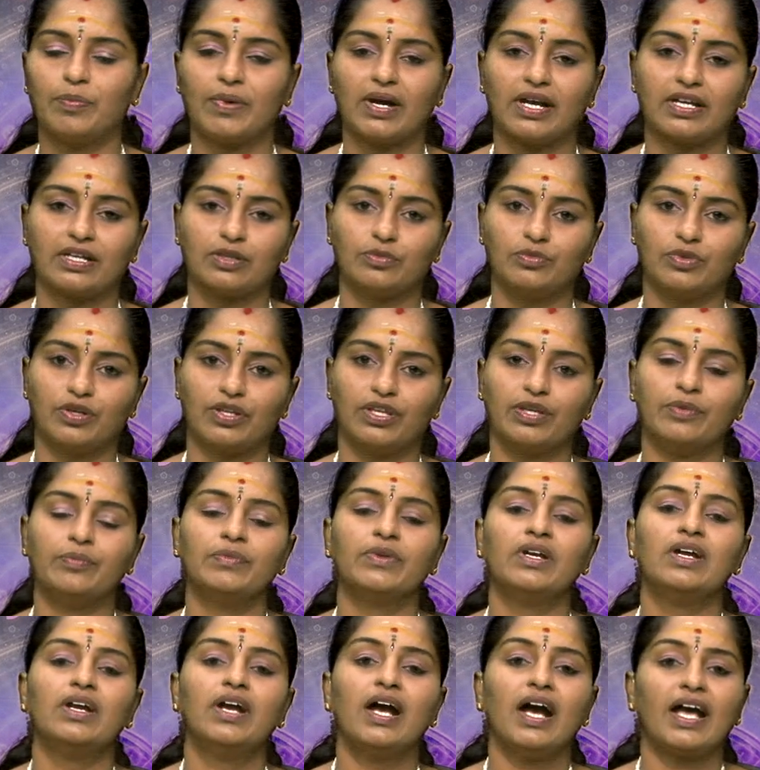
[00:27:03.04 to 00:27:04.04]
பார்க்க முடியும்
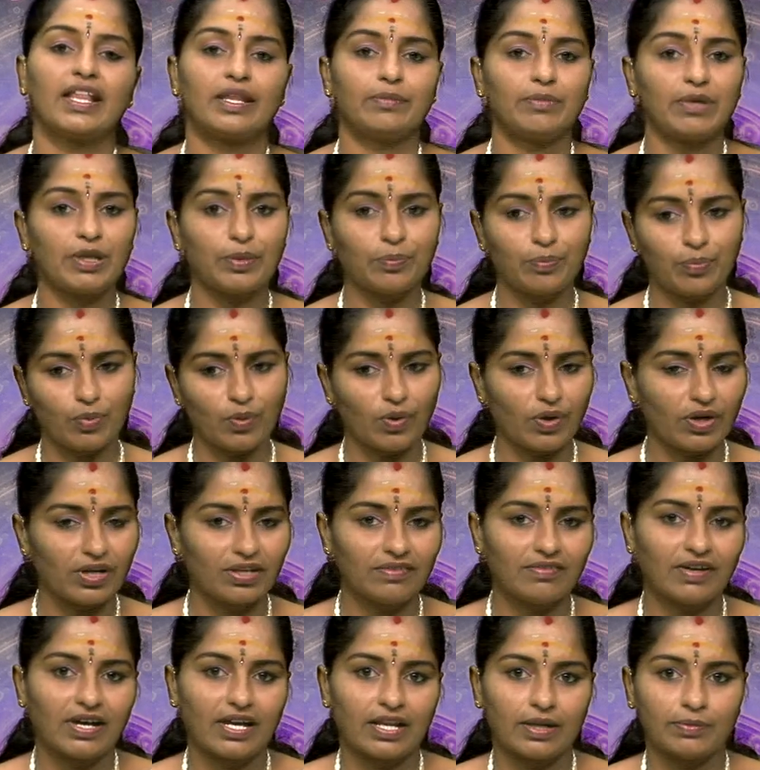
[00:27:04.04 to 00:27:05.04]
அதேமாரி போன
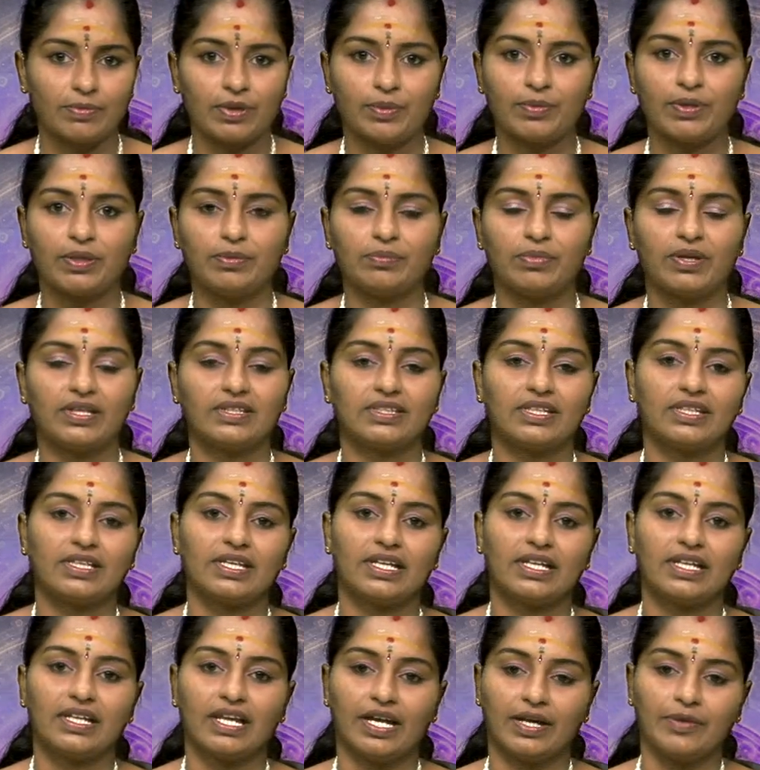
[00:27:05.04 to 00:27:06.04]
வாரம் அப்படின்னு
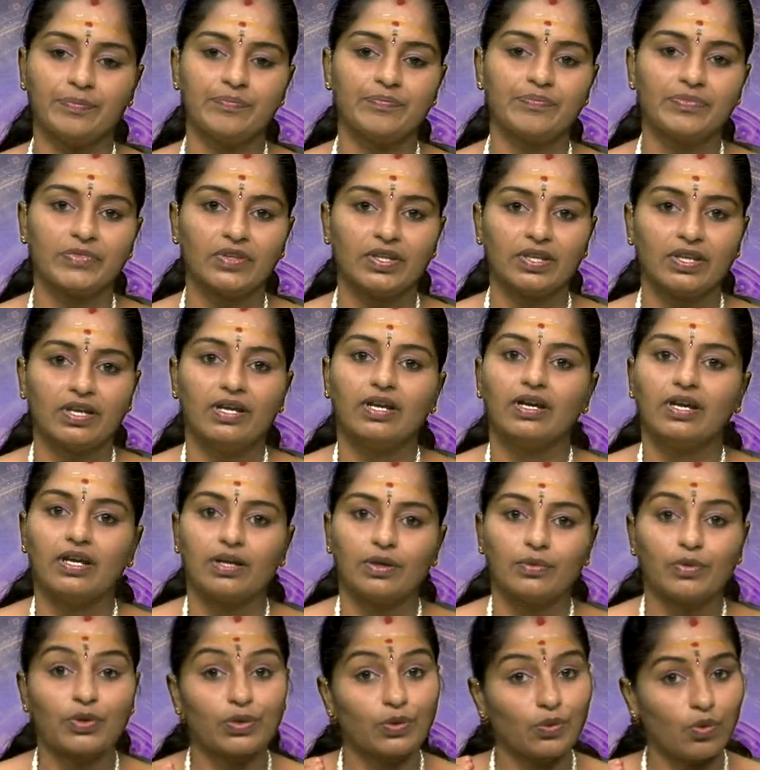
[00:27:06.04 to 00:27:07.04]
பார்த்தீங்கன்னா
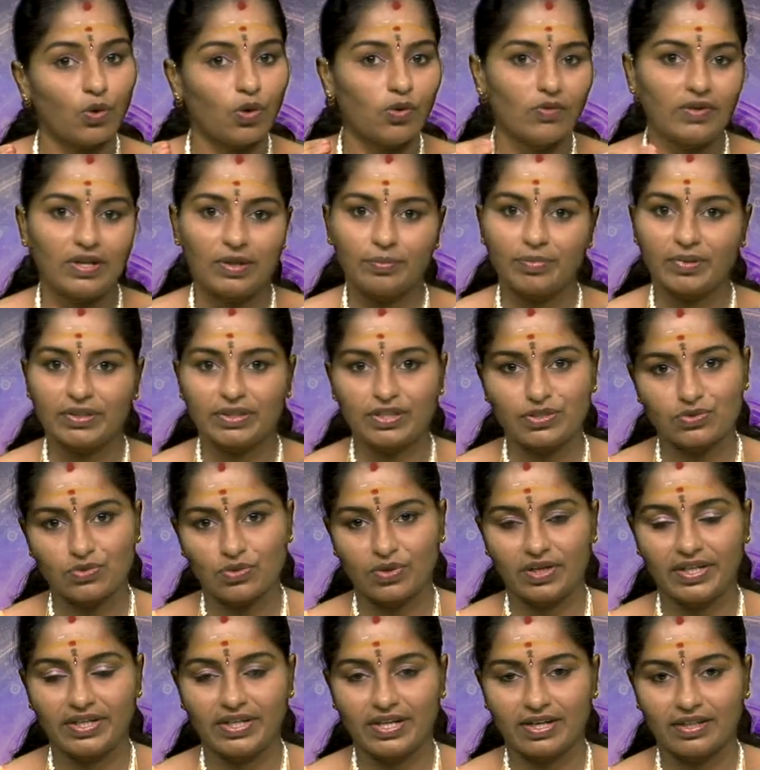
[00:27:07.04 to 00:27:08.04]
ஒரு கோவில் பற்றி
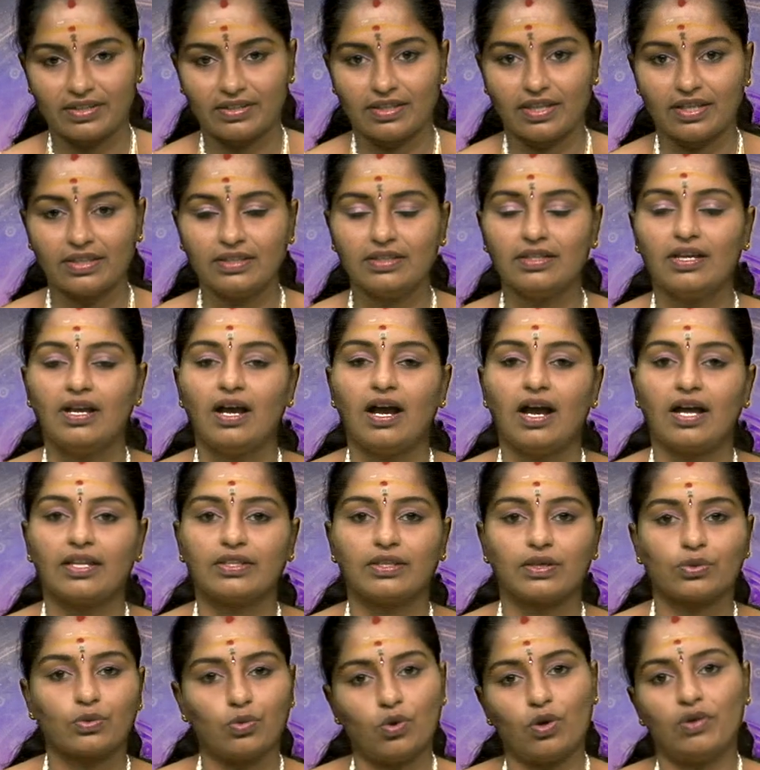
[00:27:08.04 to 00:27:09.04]
சொல்லிட்டு இருந்தேன்
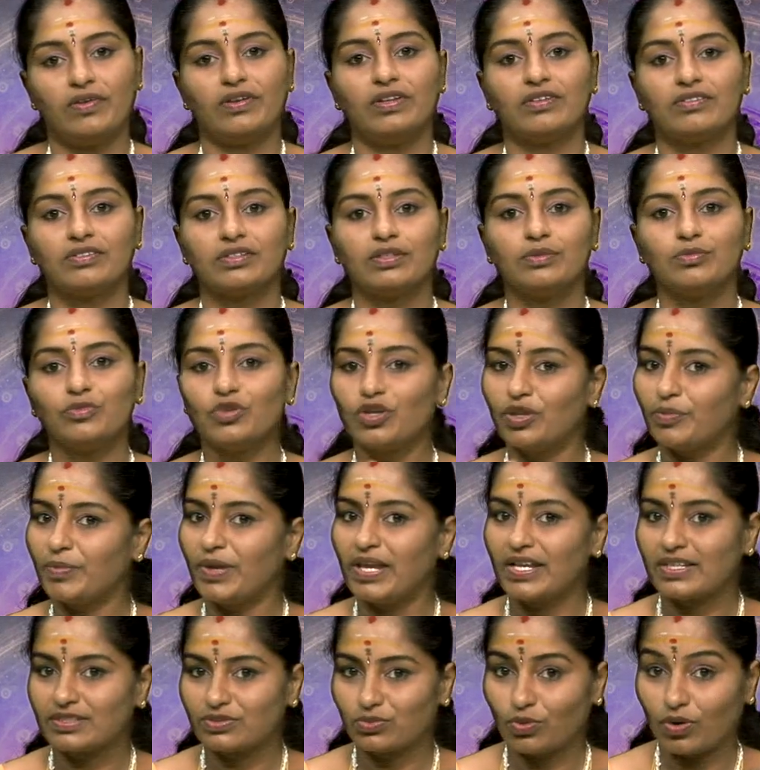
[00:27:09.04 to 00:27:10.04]
அந்த கோவில் வந்து
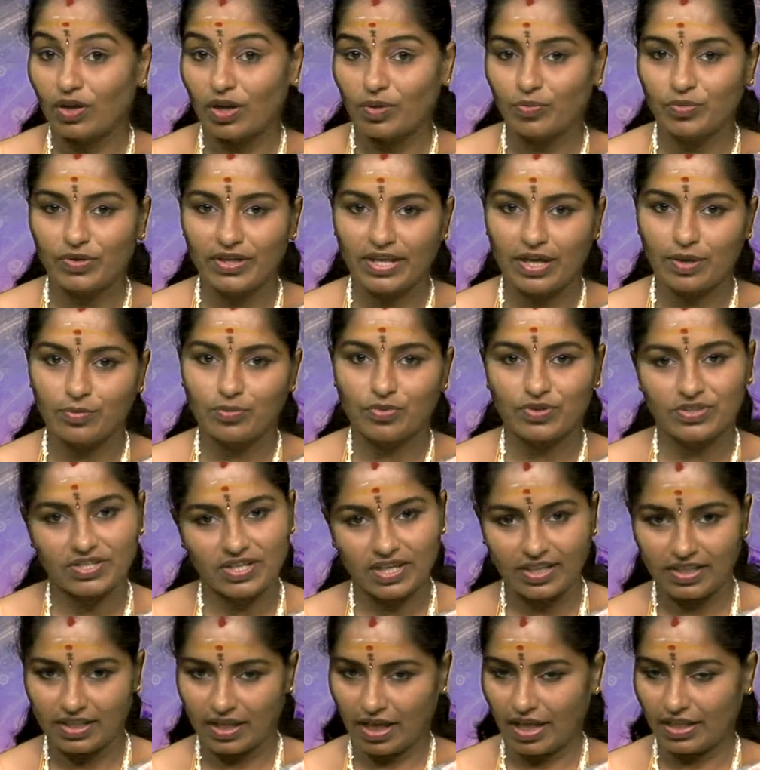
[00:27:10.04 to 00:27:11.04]
முழுமையாக சொல்ல முடியாமல் போச்சு
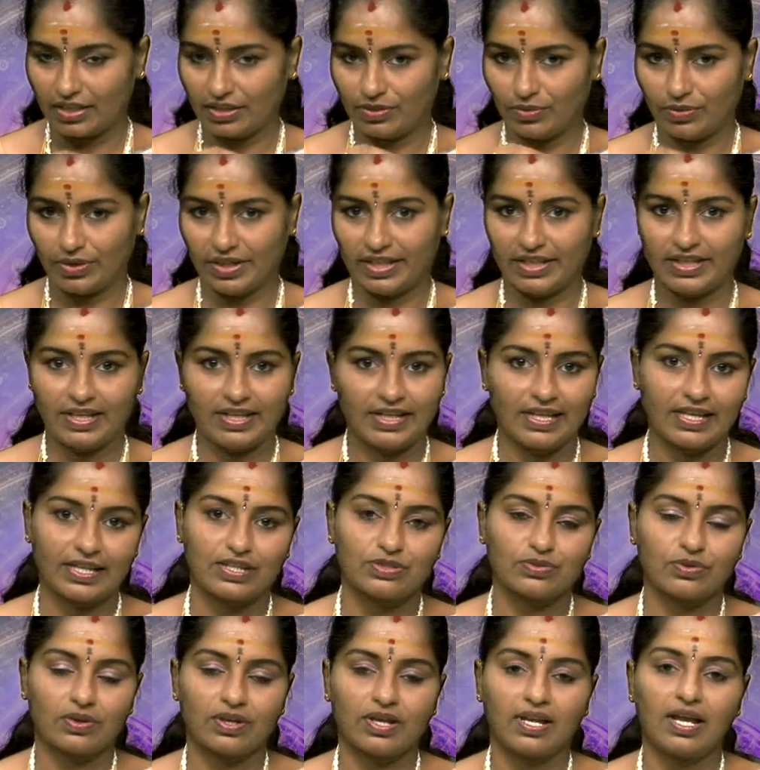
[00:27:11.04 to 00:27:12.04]
அது அதனோட இதை இன்றைக்கி
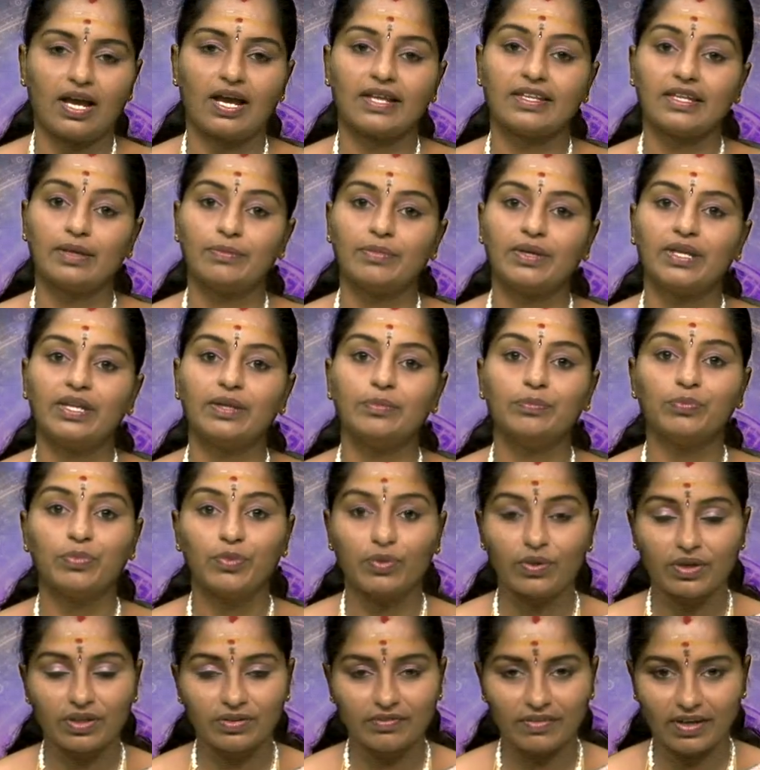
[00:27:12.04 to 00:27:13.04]
சொல்லலாம் அதே மாதிரி
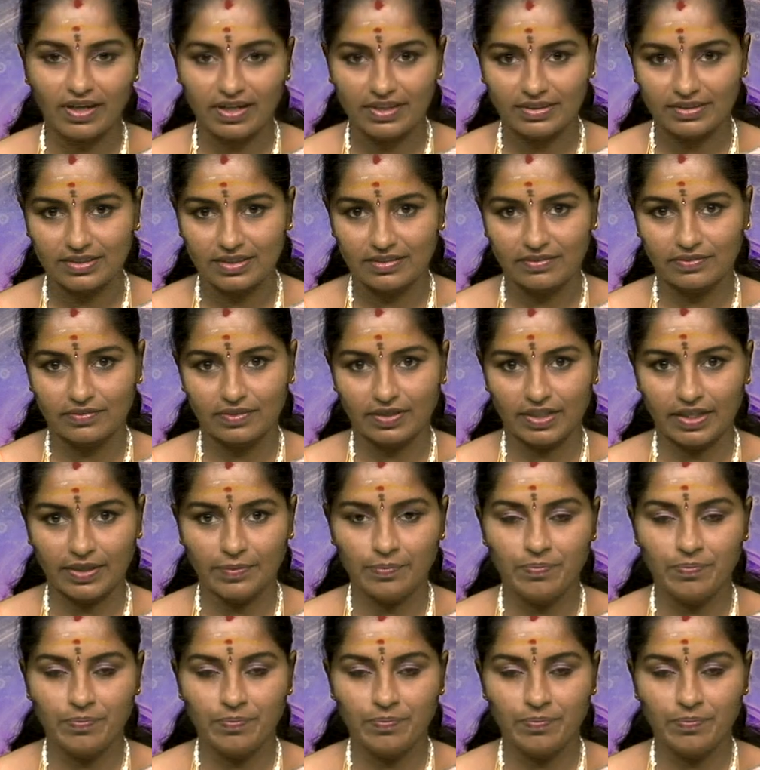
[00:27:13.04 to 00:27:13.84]
போன வாரத்தில் வந்து